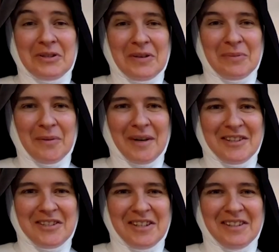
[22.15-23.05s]
eu sou a irmã
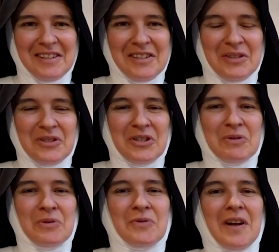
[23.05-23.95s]
Martina e hoje nós
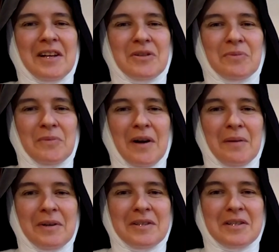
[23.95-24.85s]
vamos falar sobre o
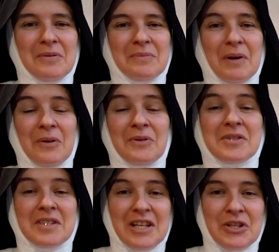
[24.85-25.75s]
Papa São Paulo
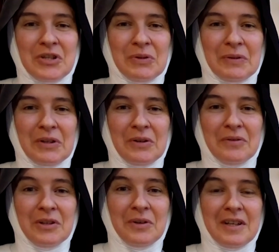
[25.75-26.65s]
VI, que
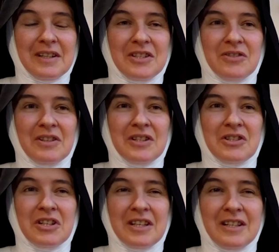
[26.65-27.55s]
governou a igreja
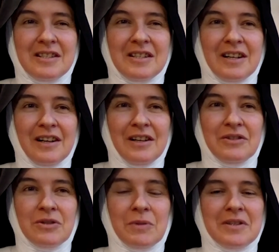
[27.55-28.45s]
durante 15
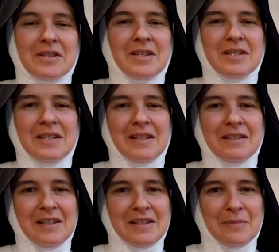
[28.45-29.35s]
anos, de
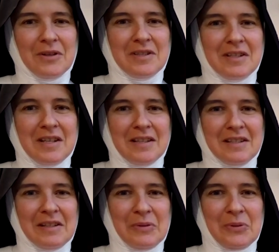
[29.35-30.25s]
1963 a
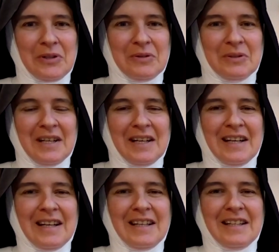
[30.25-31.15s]
1978,
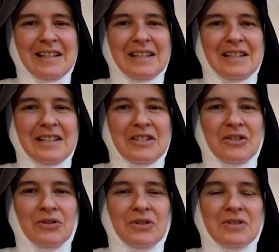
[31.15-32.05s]
e que de
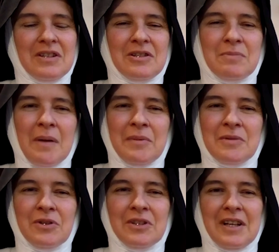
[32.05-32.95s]
todos esses papas
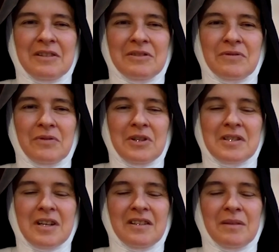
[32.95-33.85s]
modernos foi
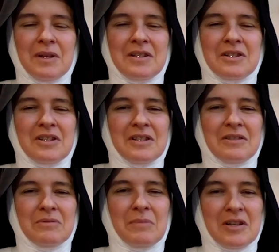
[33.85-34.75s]
certamente
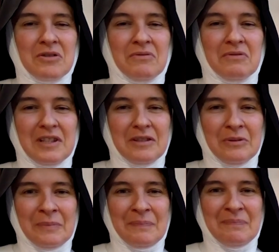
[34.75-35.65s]
o mais
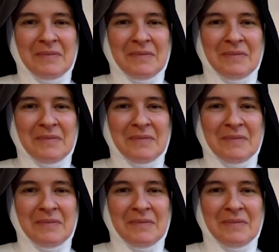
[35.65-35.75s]
sofrido.